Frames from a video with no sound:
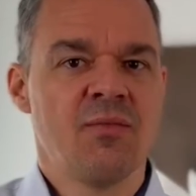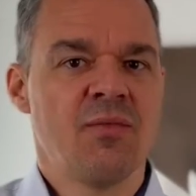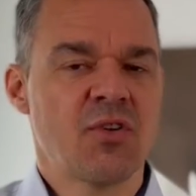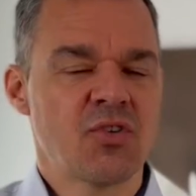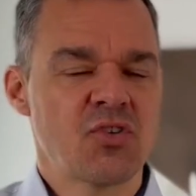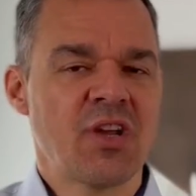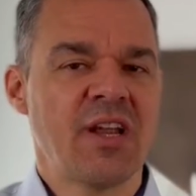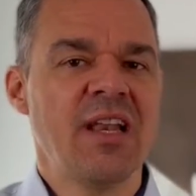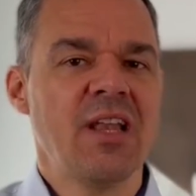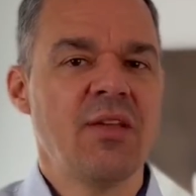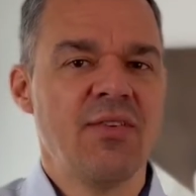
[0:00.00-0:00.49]

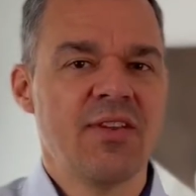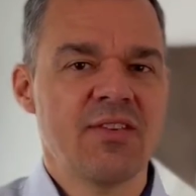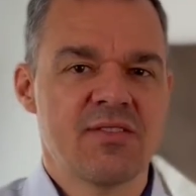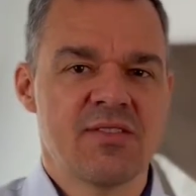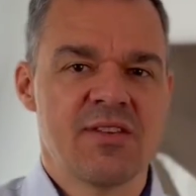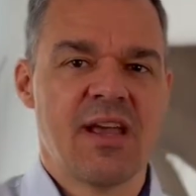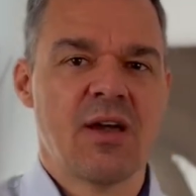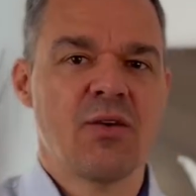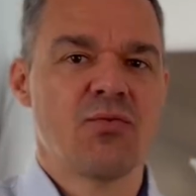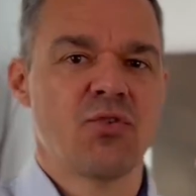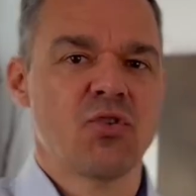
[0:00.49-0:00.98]
Wahrscheinlich
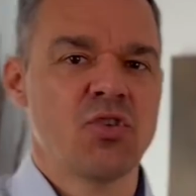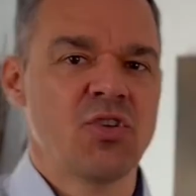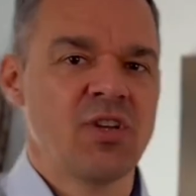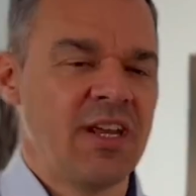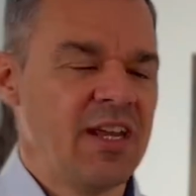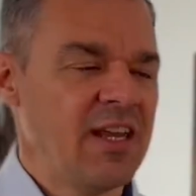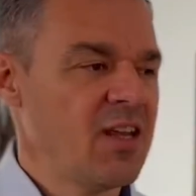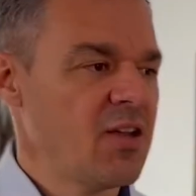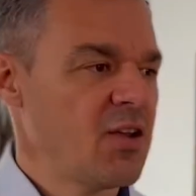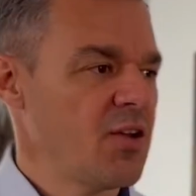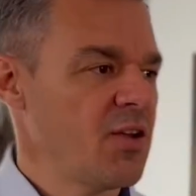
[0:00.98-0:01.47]
wirst du dann auch
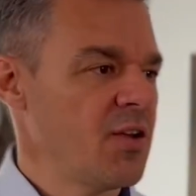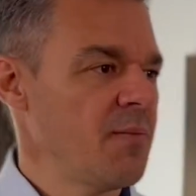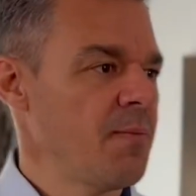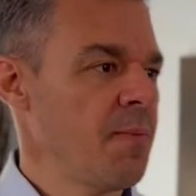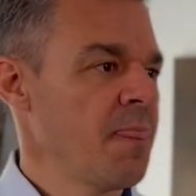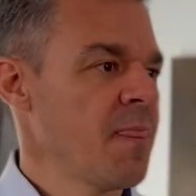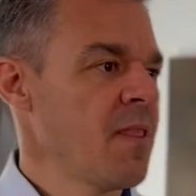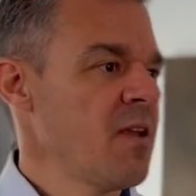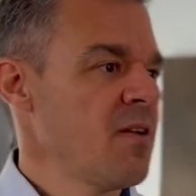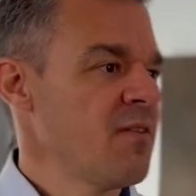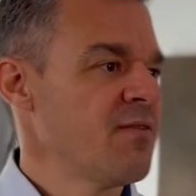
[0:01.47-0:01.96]
verstehen
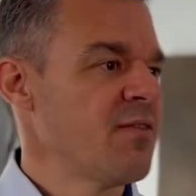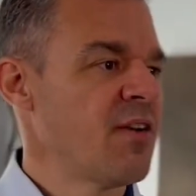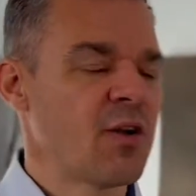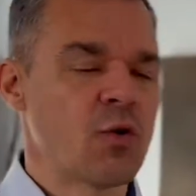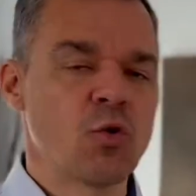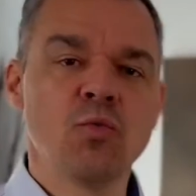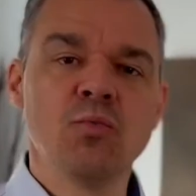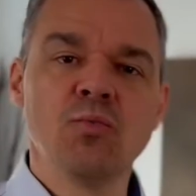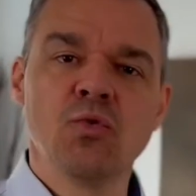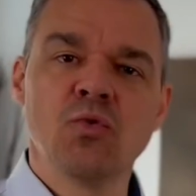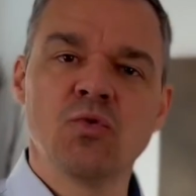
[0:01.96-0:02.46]
können,
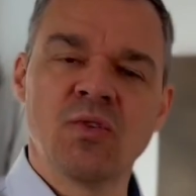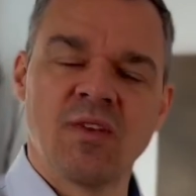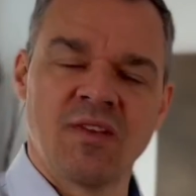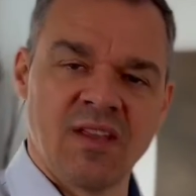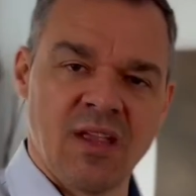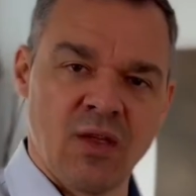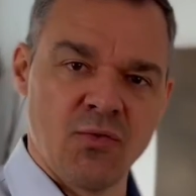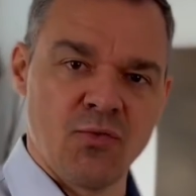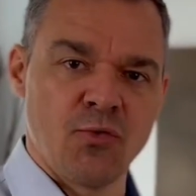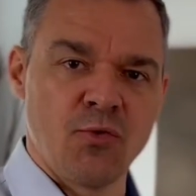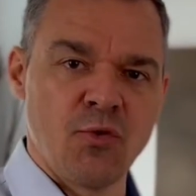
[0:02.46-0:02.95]
warum du das
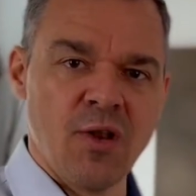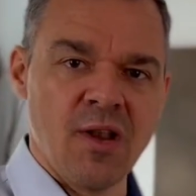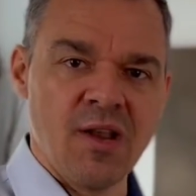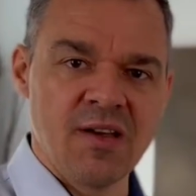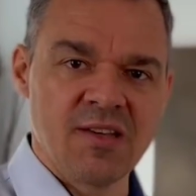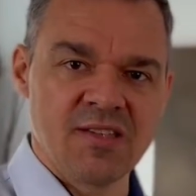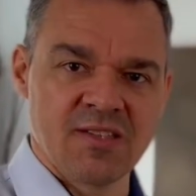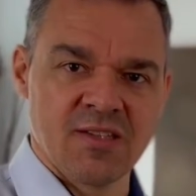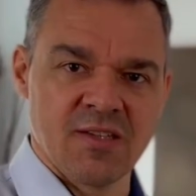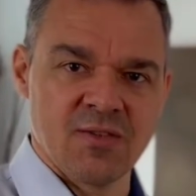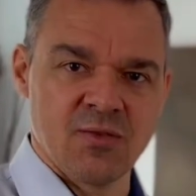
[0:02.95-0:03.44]
Gefühl
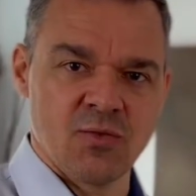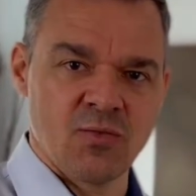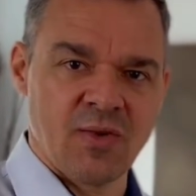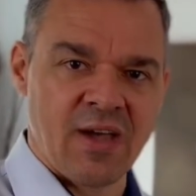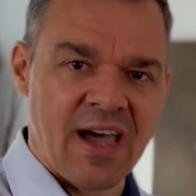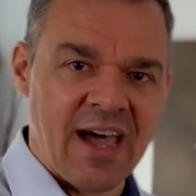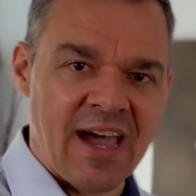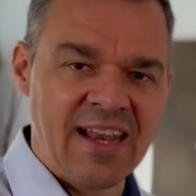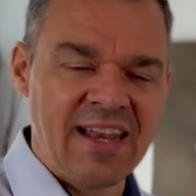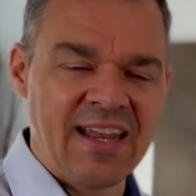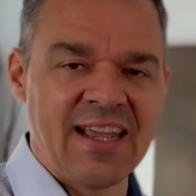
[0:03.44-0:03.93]
hast, dass du
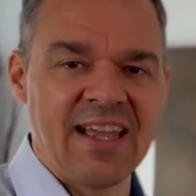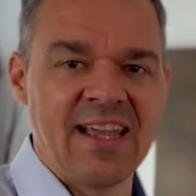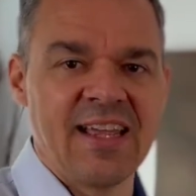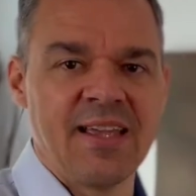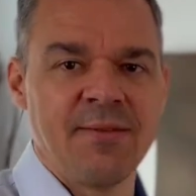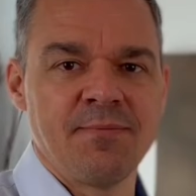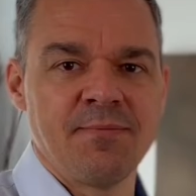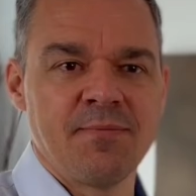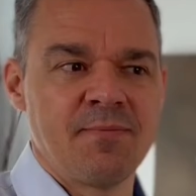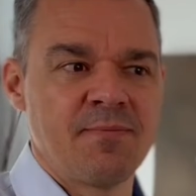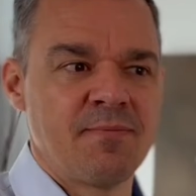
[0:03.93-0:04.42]

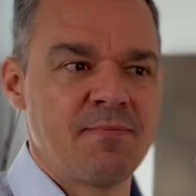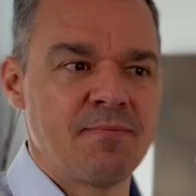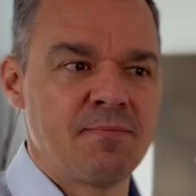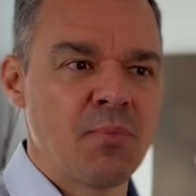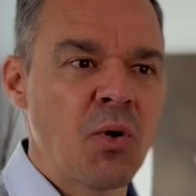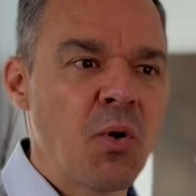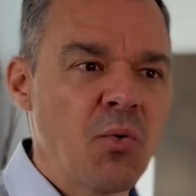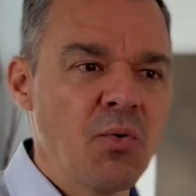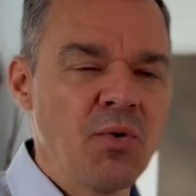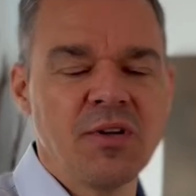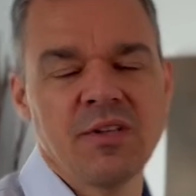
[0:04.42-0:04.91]
einige
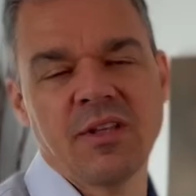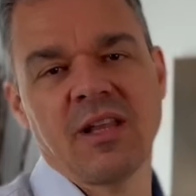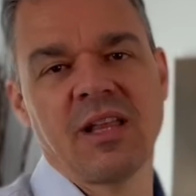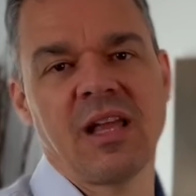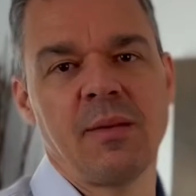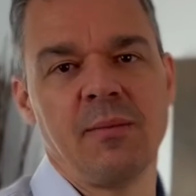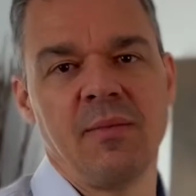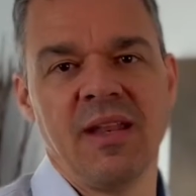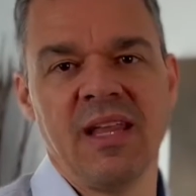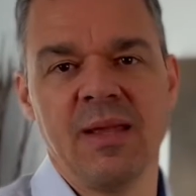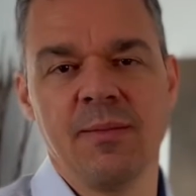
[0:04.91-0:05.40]
Punkte in
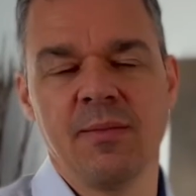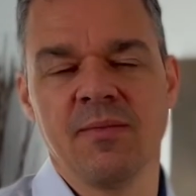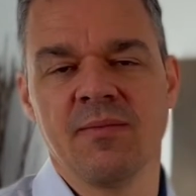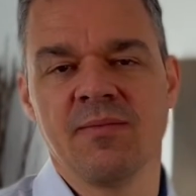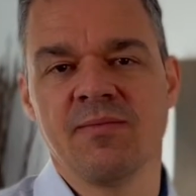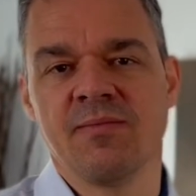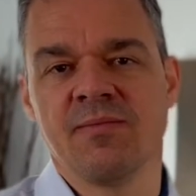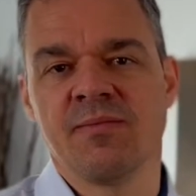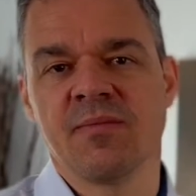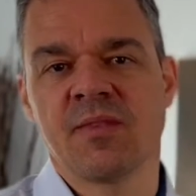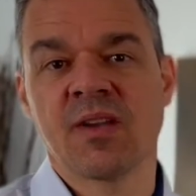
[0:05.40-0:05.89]
deinem
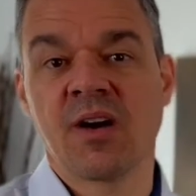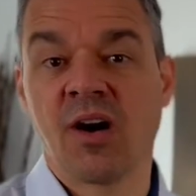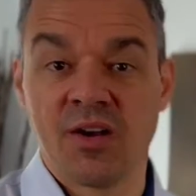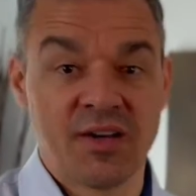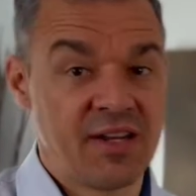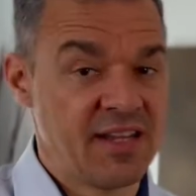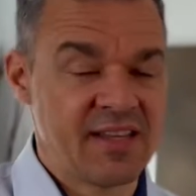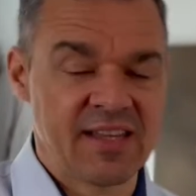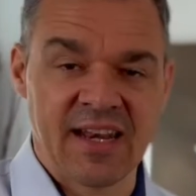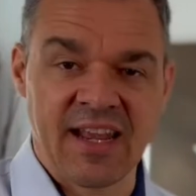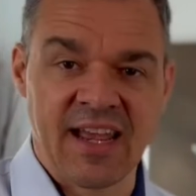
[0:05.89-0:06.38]
Leben gar
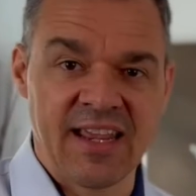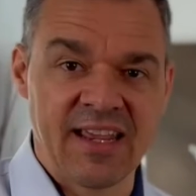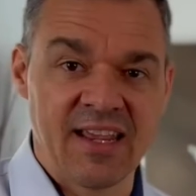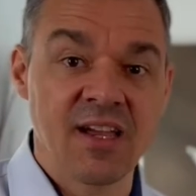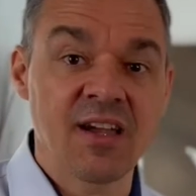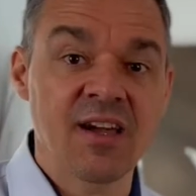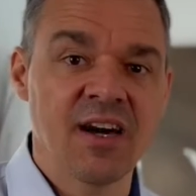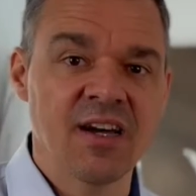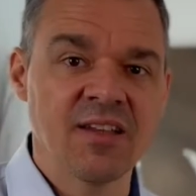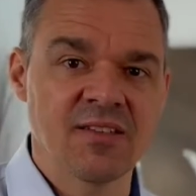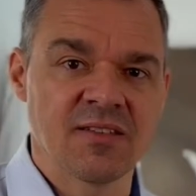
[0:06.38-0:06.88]
nicht
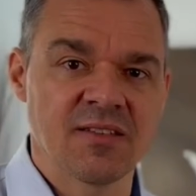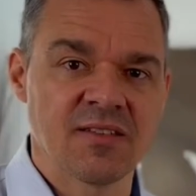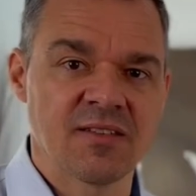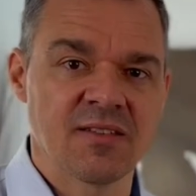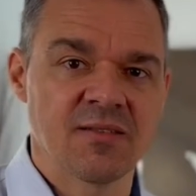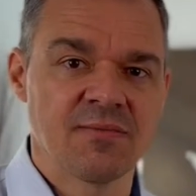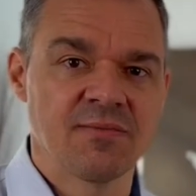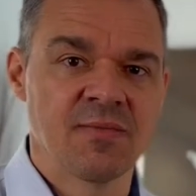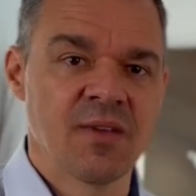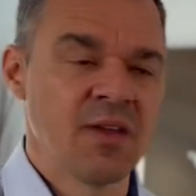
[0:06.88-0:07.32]
erreichen kannst.